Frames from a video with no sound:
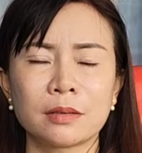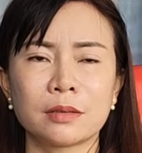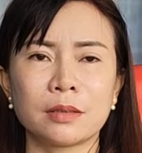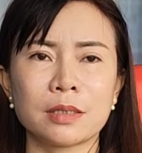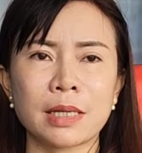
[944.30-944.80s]

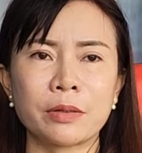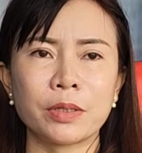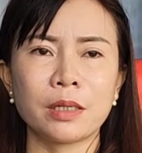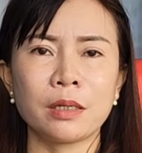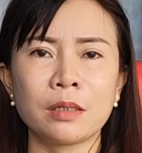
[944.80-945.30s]
rồi sau
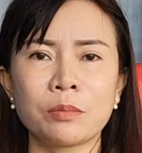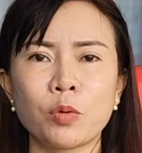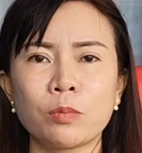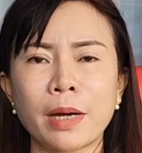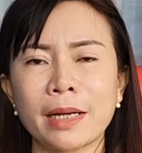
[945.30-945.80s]
khi
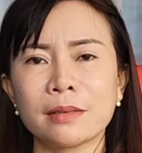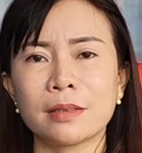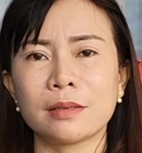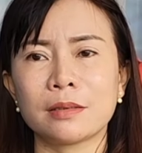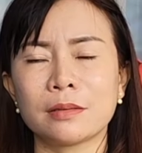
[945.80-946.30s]
buôn bán
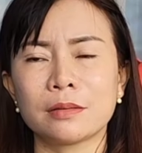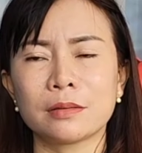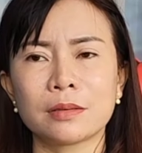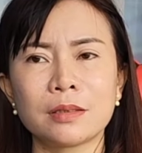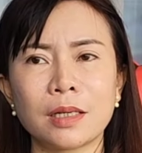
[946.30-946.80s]
thì
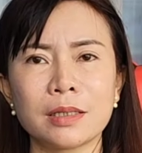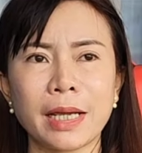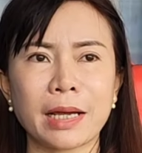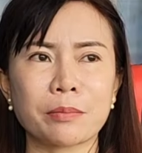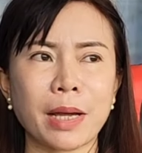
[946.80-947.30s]
cứ ở
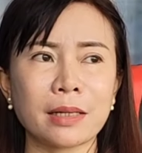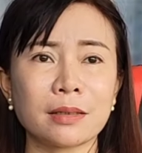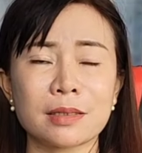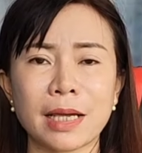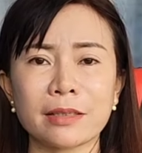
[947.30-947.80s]
nhà bán
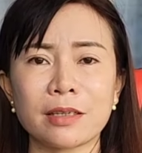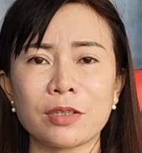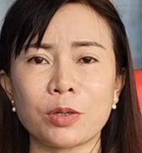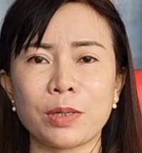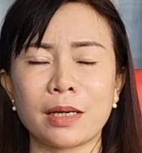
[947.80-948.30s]
từ sáng tới
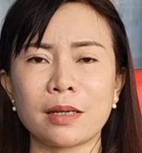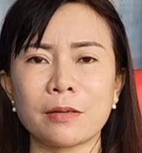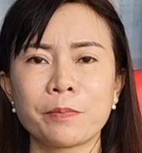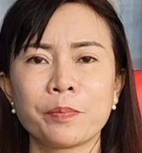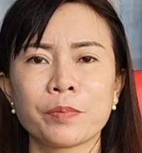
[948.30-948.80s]
chiều vậy đó
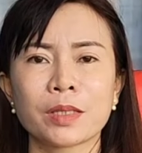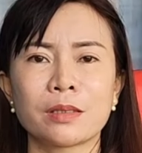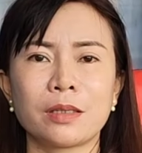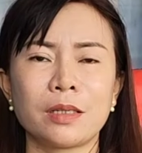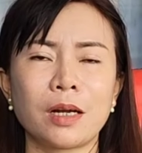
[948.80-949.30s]

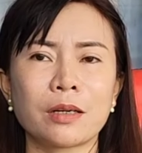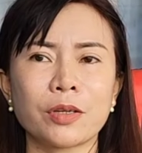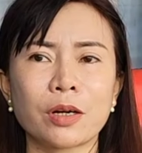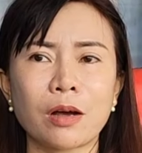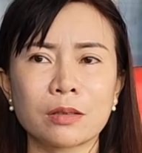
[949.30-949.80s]
rồi lo
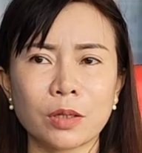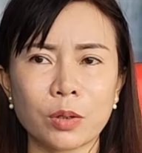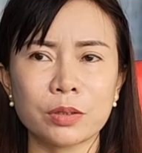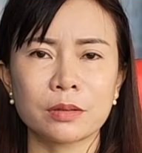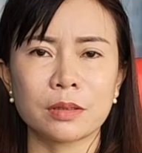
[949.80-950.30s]
cho con
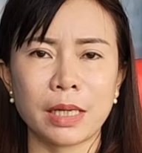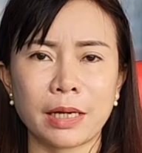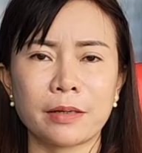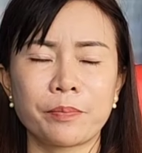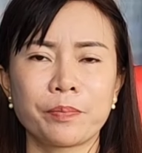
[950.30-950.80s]
thôi
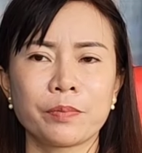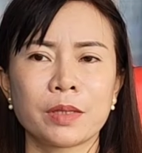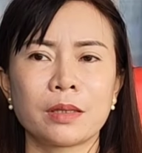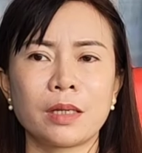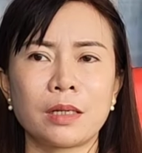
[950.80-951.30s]
dạ ừ.
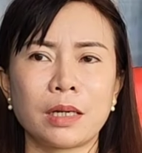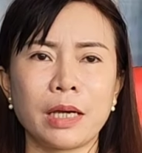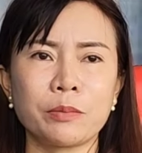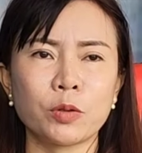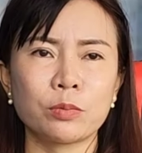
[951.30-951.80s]
nên là
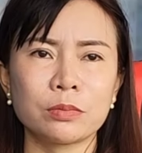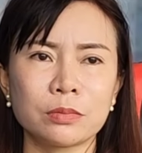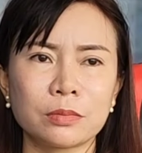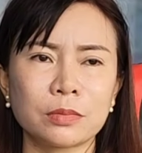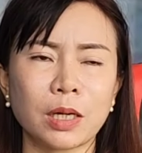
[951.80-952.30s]
em
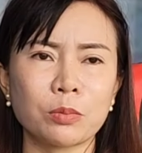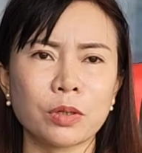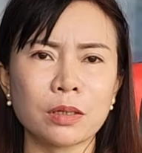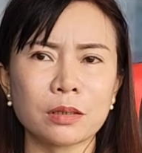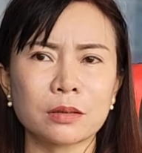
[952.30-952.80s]
cũng không
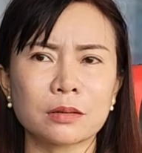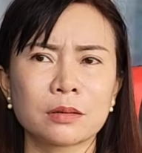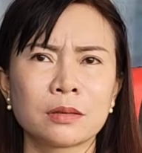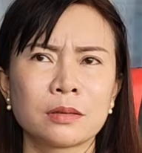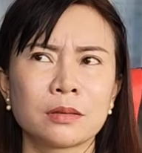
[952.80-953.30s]
có
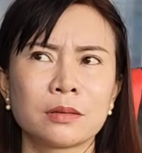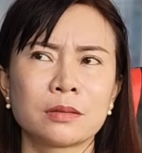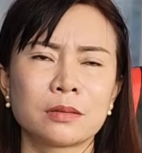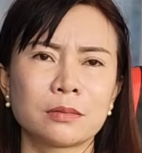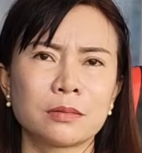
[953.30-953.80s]

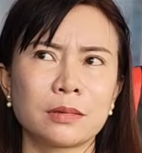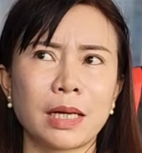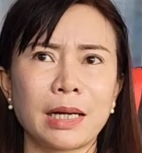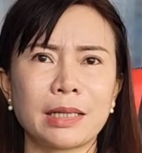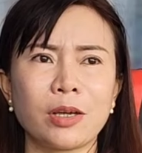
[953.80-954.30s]

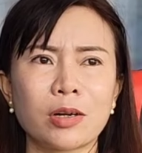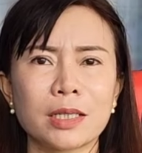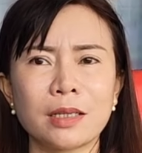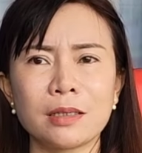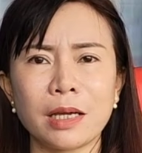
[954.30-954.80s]
hay là do cái
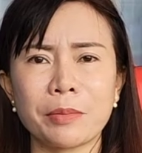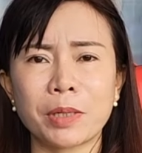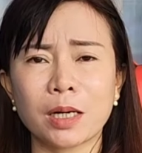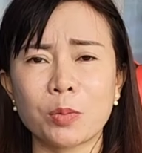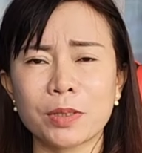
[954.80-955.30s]
tính em
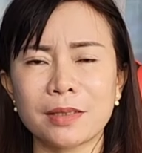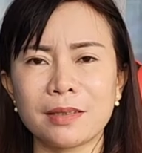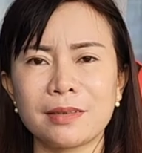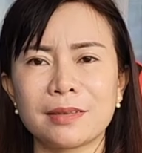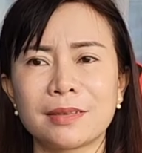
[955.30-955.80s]
là không có thích
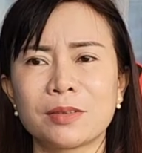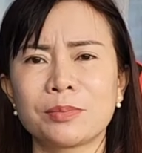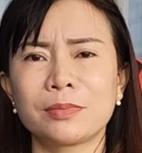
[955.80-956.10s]
ờ,